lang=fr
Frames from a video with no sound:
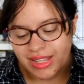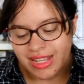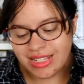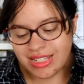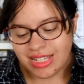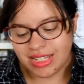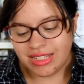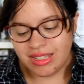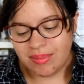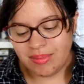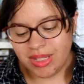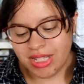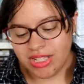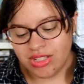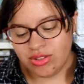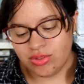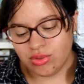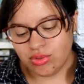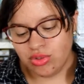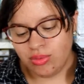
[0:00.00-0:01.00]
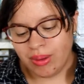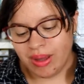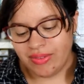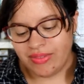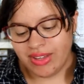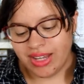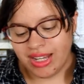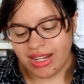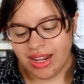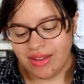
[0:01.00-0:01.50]
Cinquième question, tu
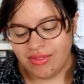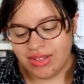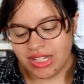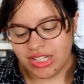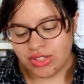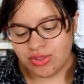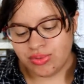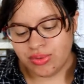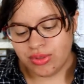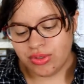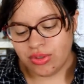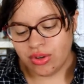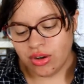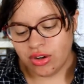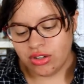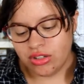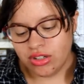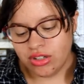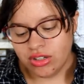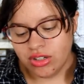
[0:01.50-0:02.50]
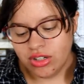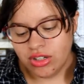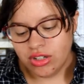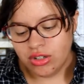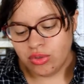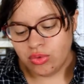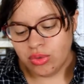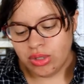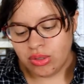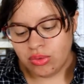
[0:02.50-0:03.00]
préfères laver les cheveux de Rogue
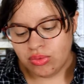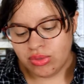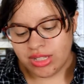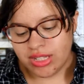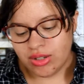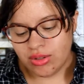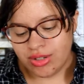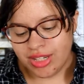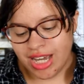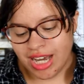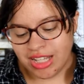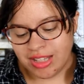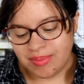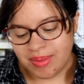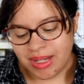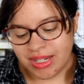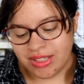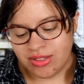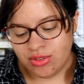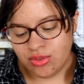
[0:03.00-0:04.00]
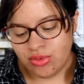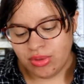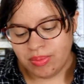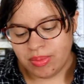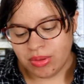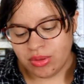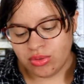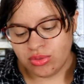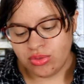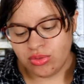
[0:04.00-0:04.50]
ou écouter Lockhart parler de lui
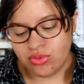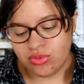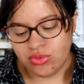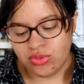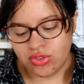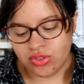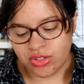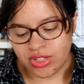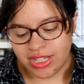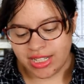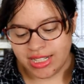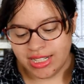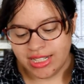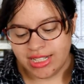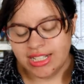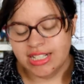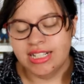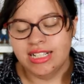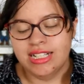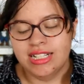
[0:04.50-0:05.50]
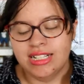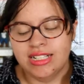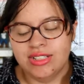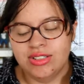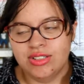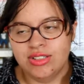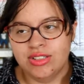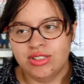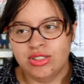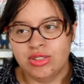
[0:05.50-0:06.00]
pendant toute une journée
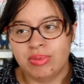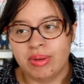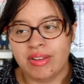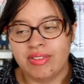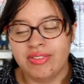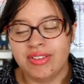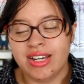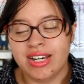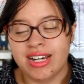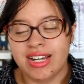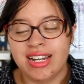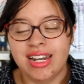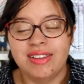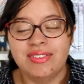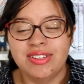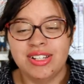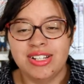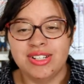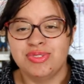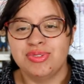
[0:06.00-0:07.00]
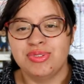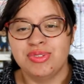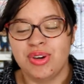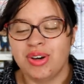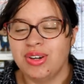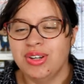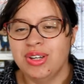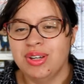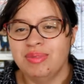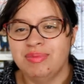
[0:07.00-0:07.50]
euh, je préfère laver les cheveux de
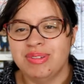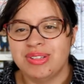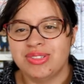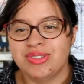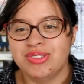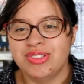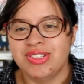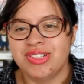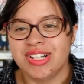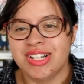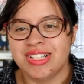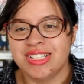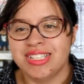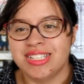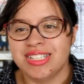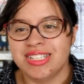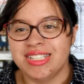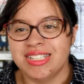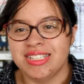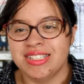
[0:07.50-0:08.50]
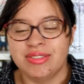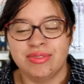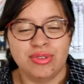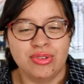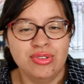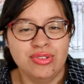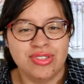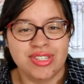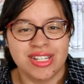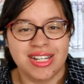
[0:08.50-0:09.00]
Rogue parce que déjà c'est
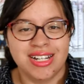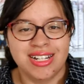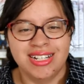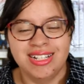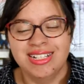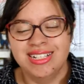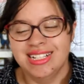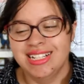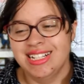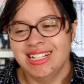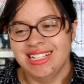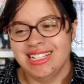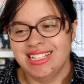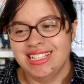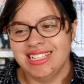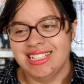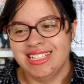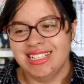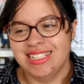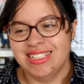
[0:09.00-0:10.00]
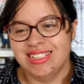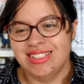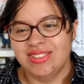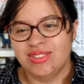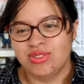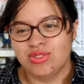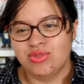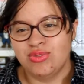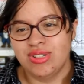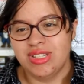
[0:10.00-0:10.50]
Bruce hein, et
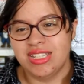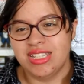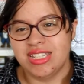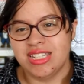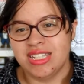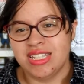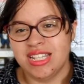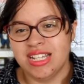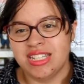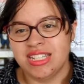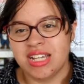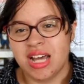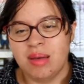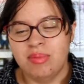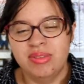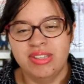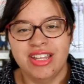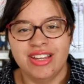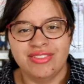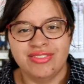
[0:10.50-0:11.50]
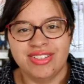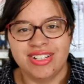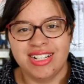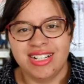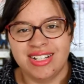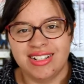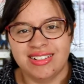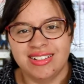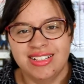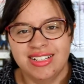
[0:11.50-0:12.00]
ensuite c'est assez rapide à
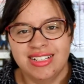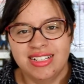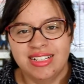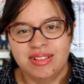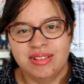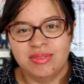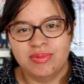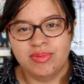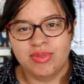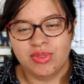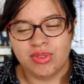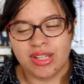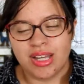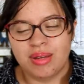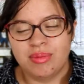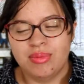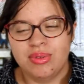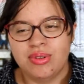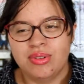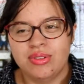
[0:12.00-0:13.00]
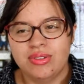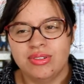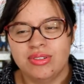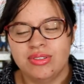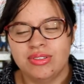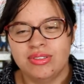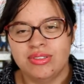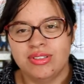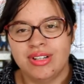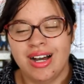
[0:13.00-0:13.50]
faire contrairement
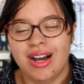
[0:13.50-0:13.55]
euh,